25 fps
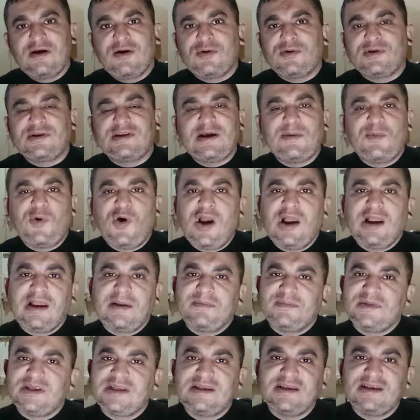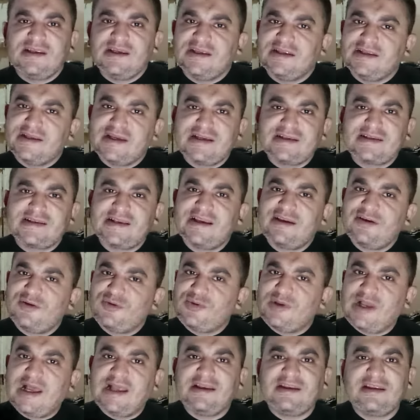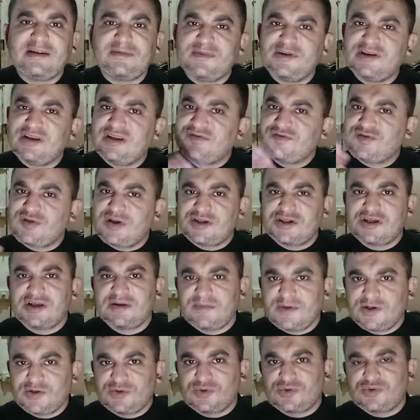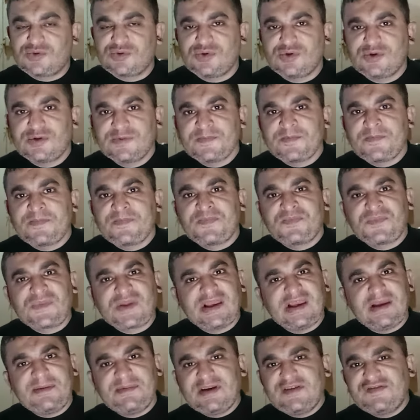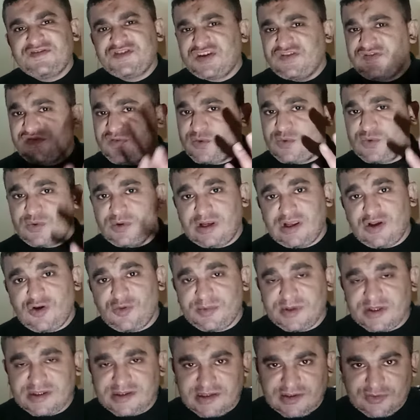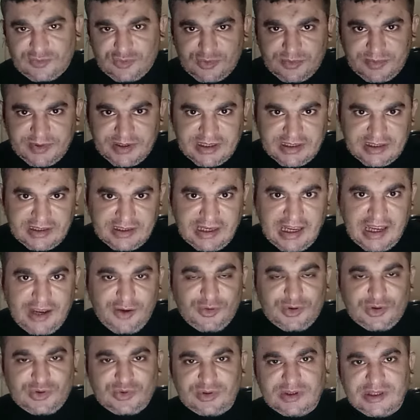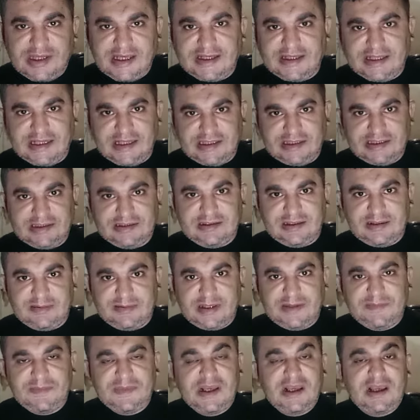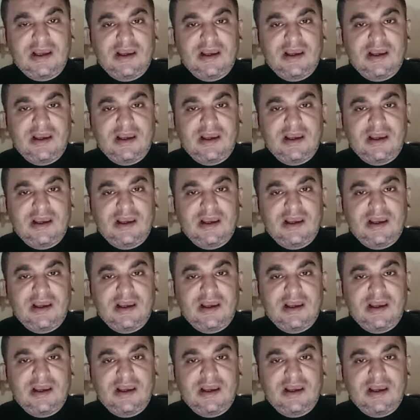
قدامه حاجه من اتنين يا يذاكر ويعدي من نفسه عشان يبقى دكتور يا بيفشل في الكليه وبيسقط وبيحاول كليه تانية تمام